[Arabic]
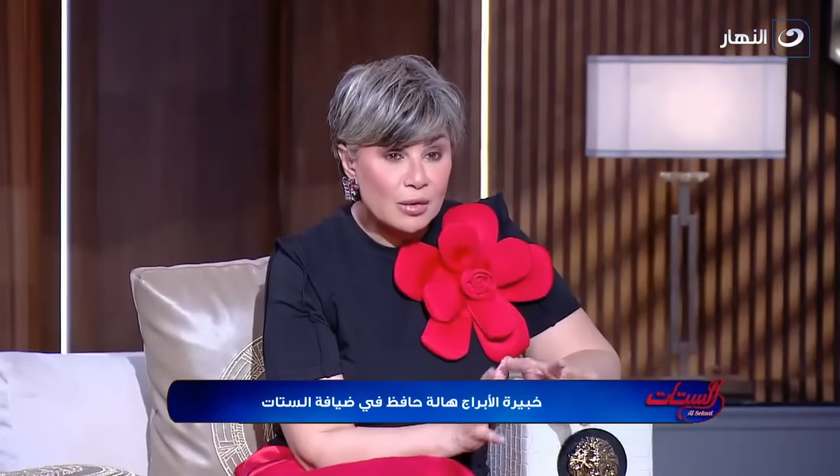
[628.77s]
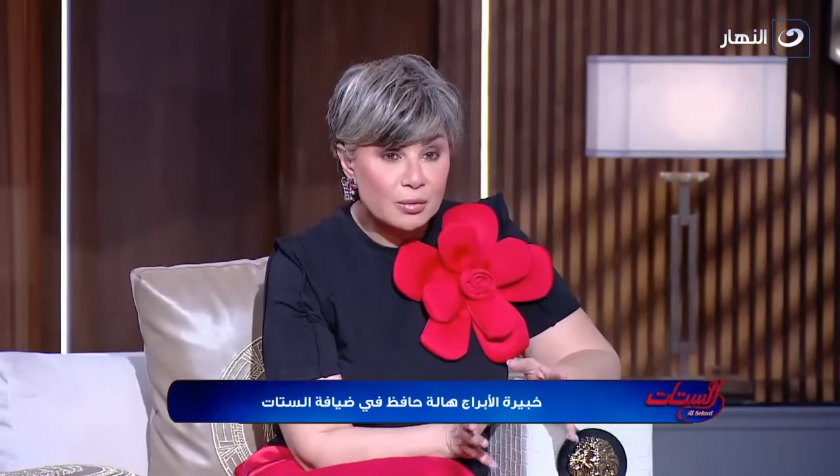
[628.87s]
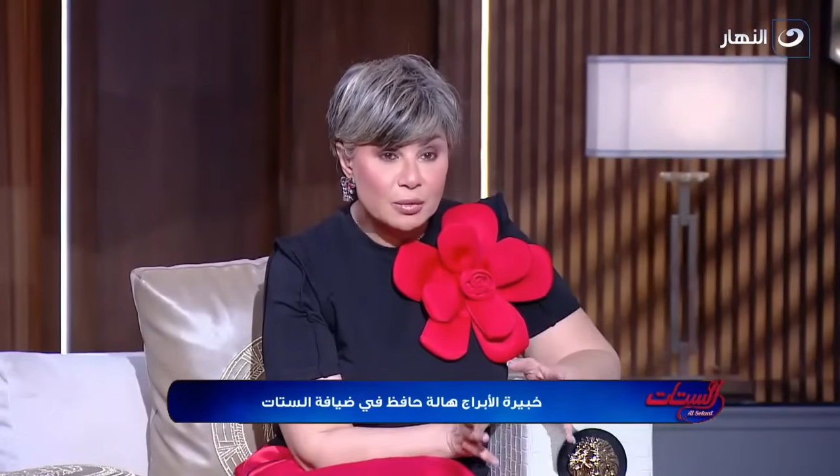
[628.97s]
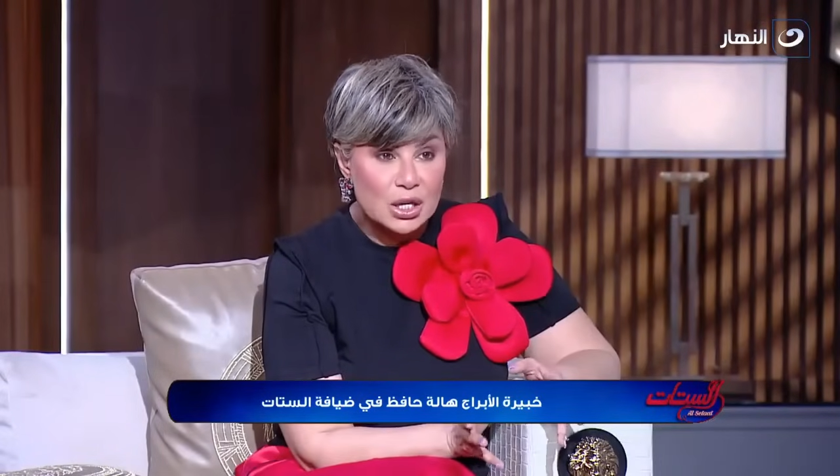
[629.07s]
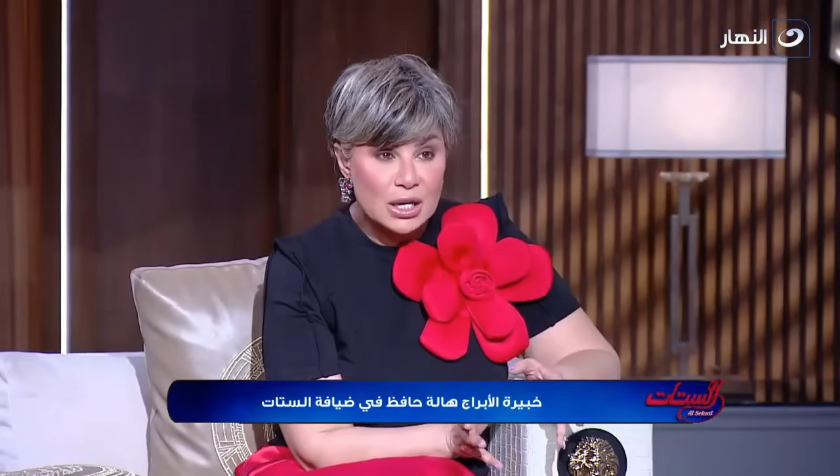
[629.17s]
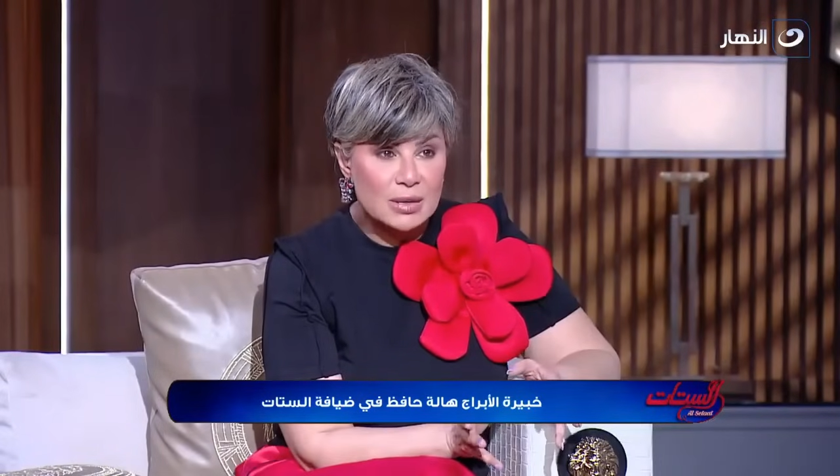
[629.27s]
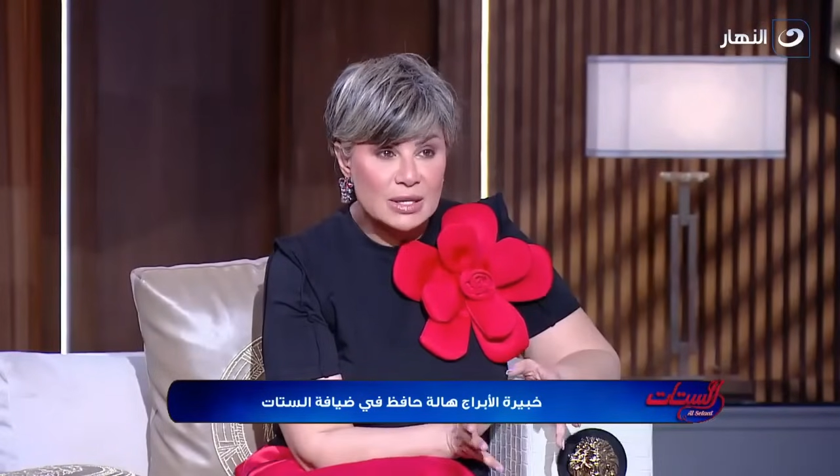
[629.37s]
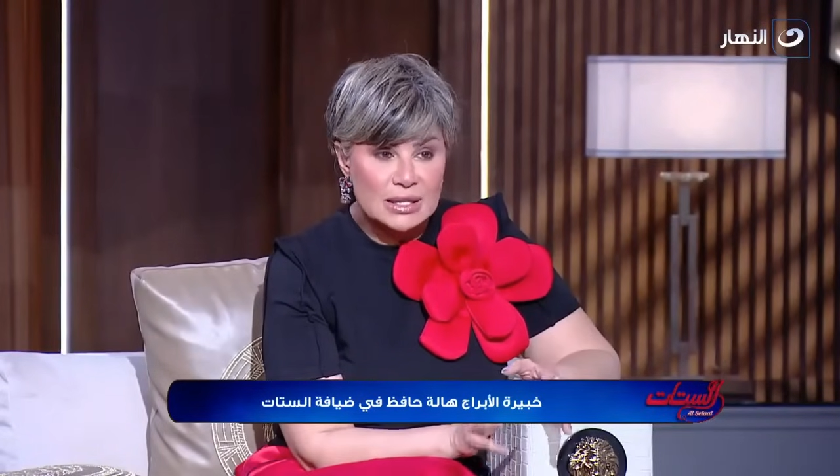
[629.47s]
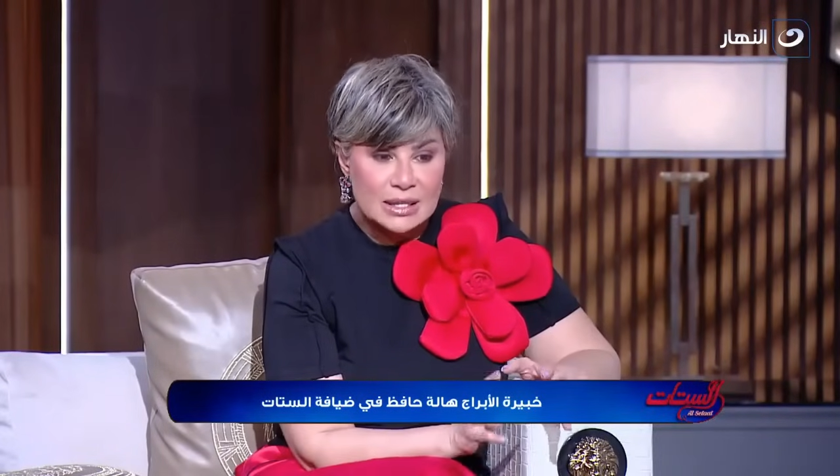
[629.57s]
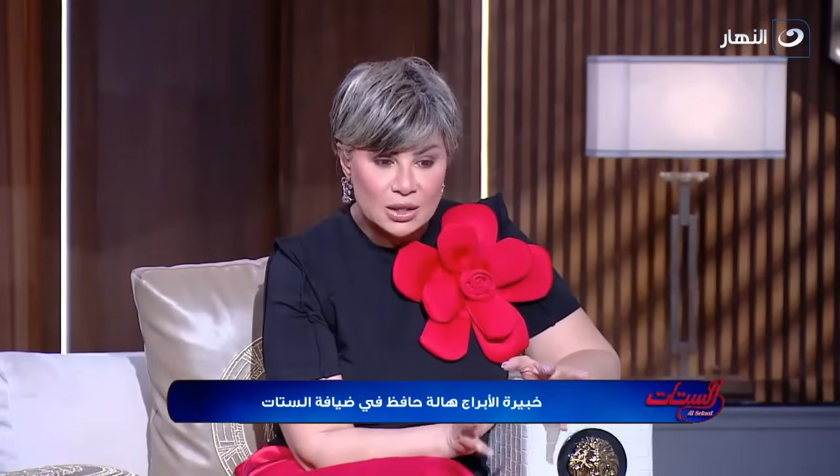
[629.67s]
مش انا
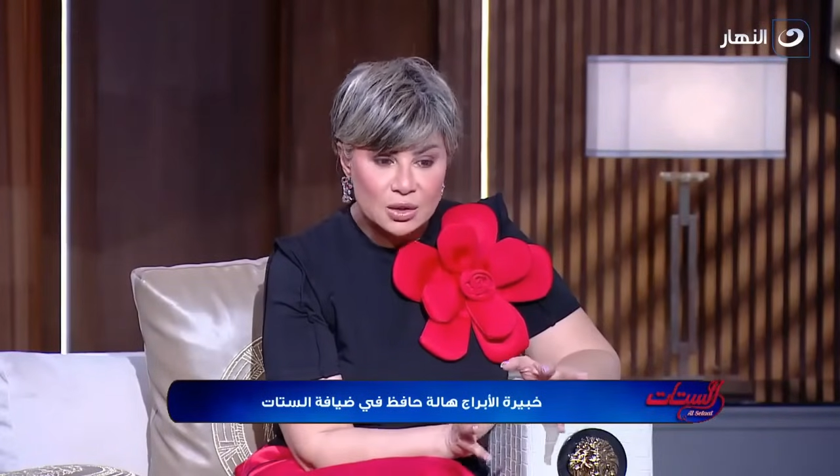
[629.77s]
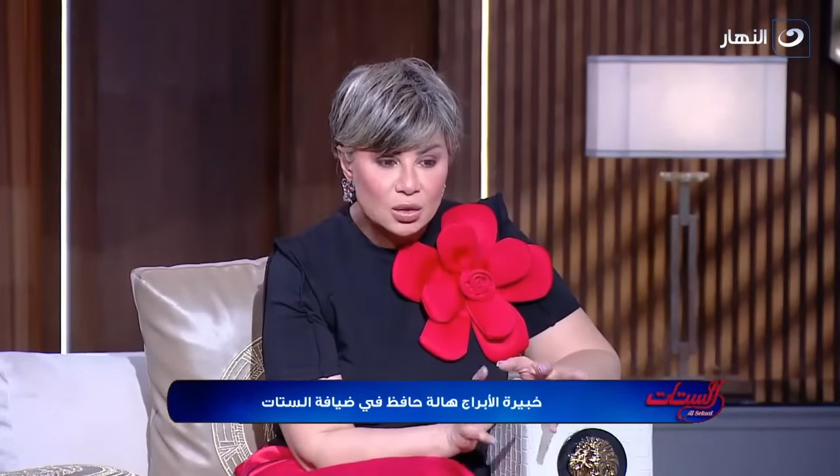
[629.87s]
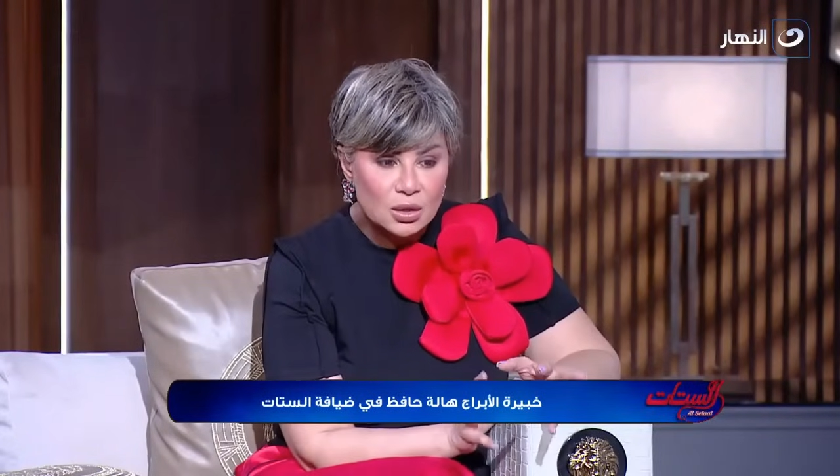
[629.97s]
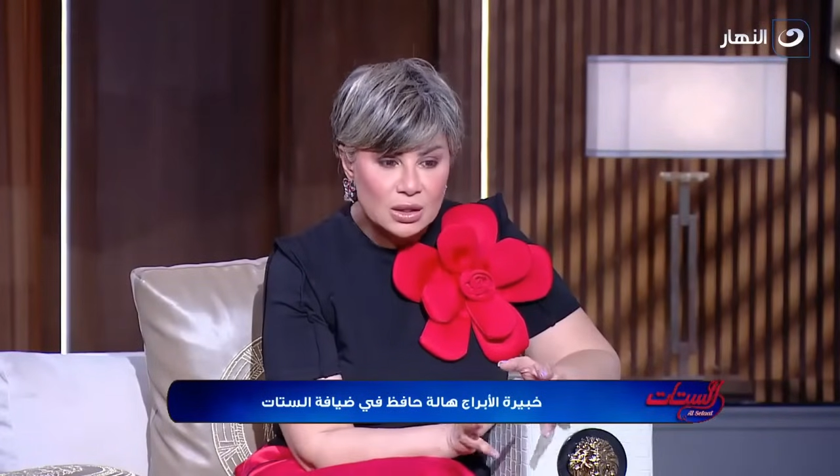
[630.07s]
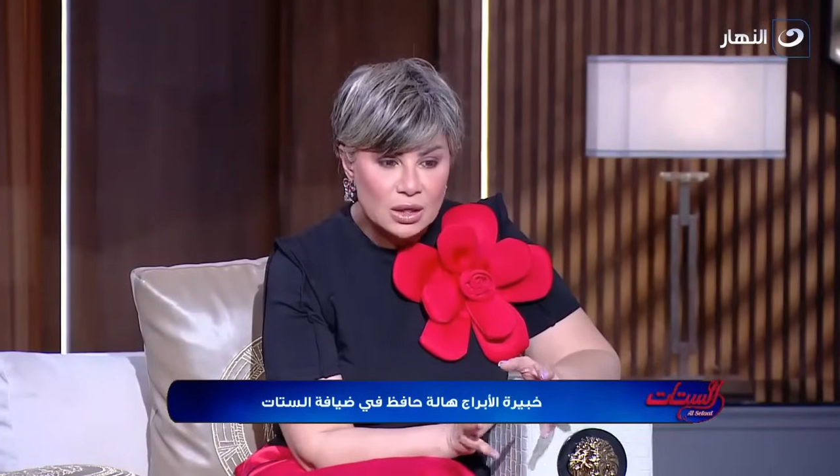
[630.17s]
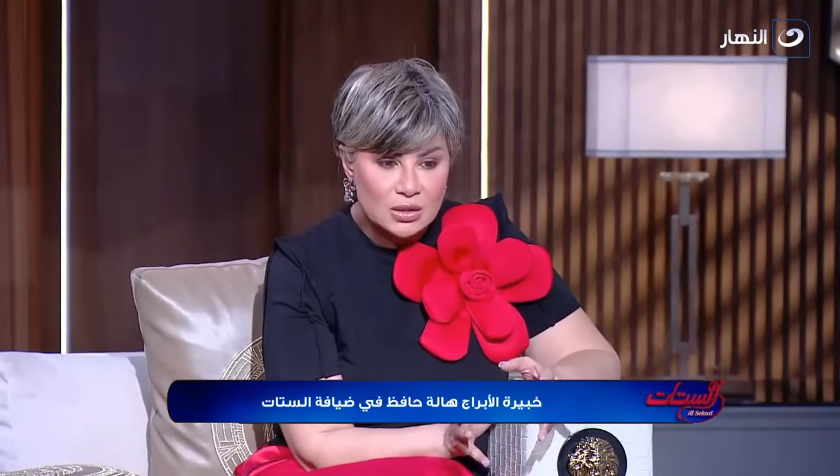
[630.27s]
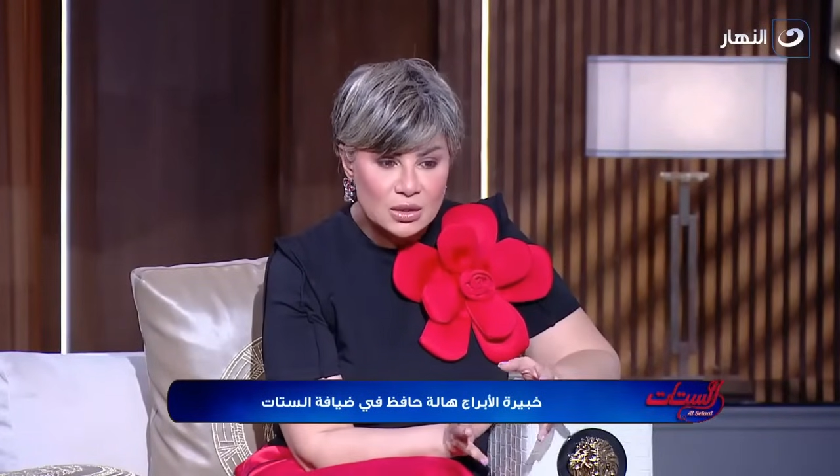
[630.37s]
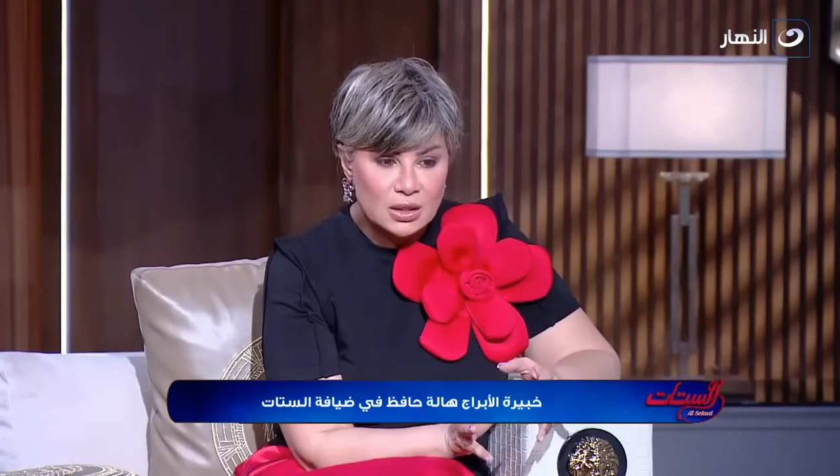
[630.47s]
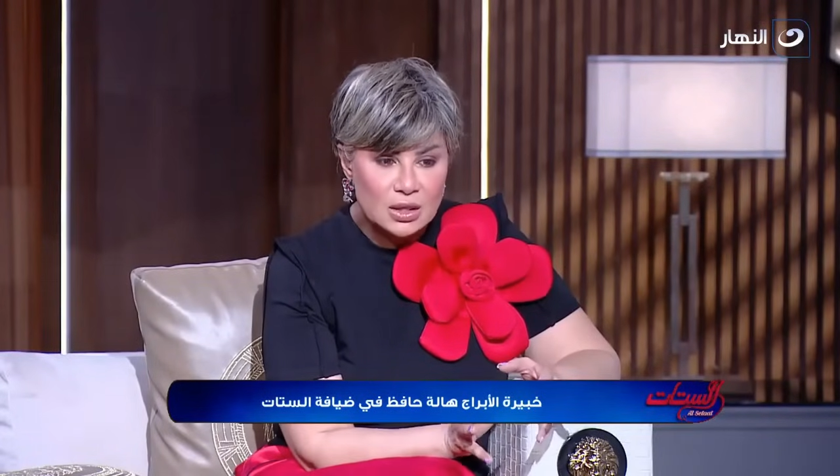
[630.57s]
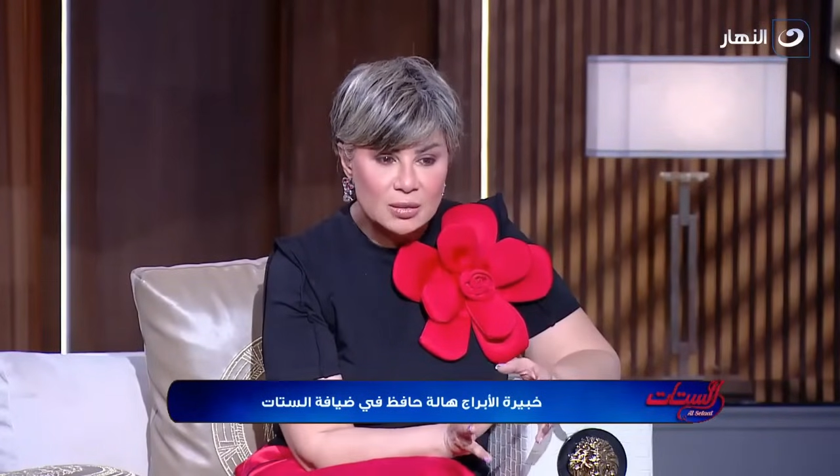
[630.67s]
بس يعني كل العذرائيين